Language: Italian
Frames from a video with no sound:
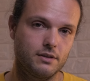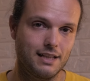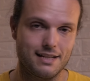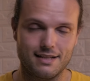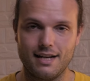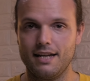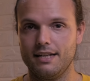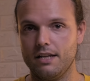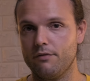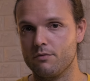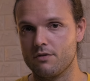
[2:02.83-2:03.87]
design e
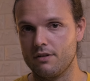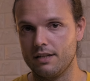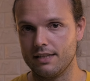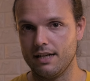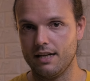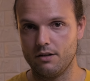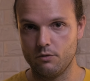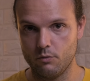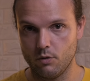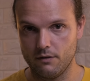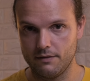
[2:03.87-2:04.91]
funzionalità
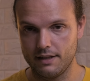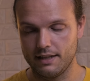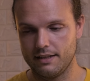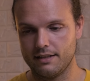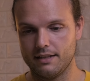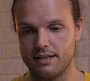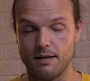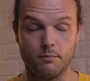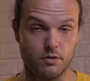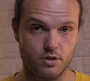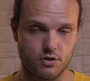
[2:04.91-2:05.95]
nuove e
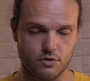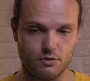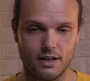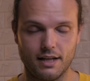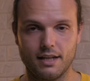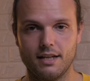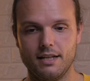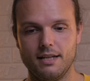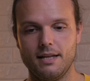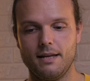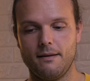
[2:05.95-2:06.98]
processori
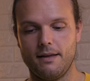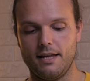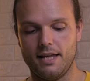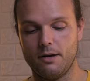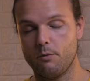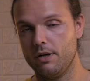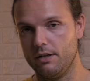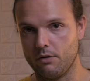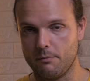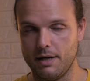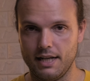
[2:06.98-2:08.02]
e quelli
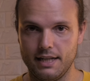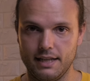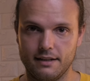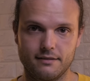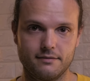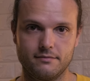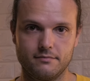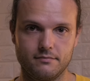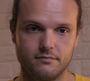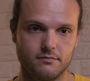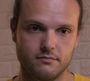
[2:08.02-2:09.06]
normali
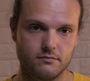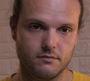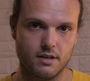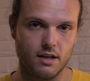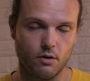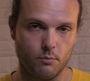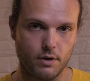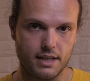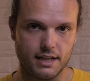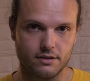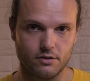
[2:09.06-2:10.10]
stanno un po'
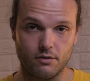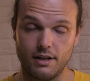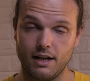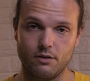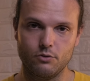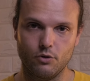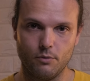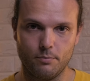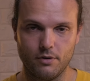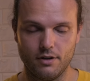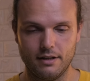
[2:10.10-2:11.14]
indietro, l'anno
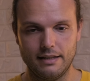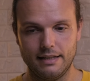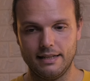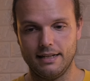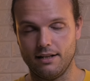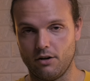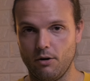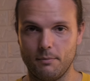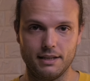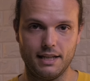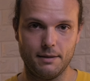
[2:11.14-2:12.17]
dopo la
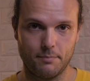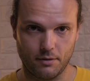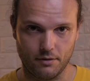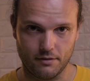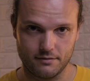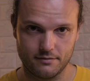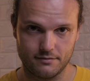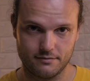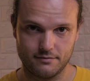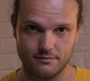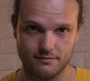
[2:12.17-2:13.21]
roba dei Pro
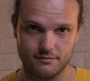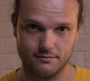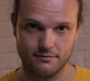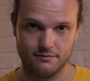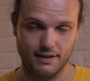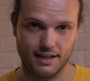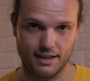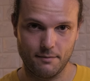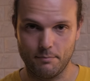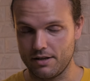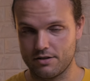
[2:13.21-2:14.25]
vecchi
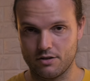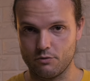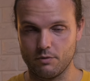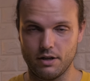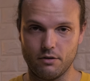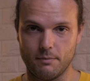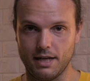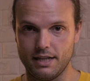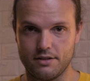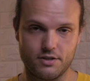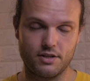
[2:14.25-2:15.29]
passa su quelli
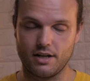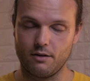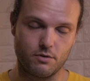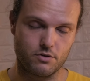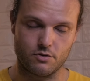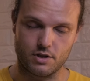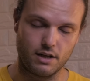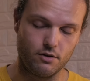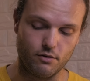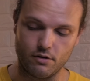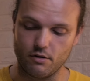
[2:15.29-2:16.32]
normali, ci sarà questo
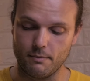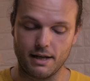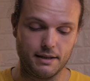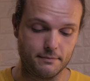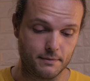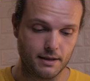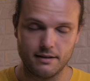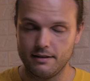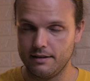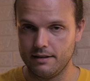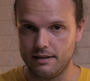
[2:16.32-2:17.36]
scaglione ormai
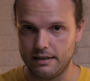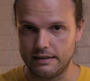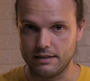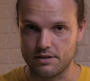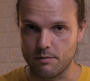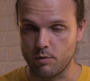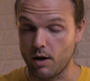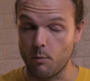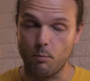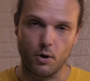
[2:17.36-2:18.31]
diciamo che è un po'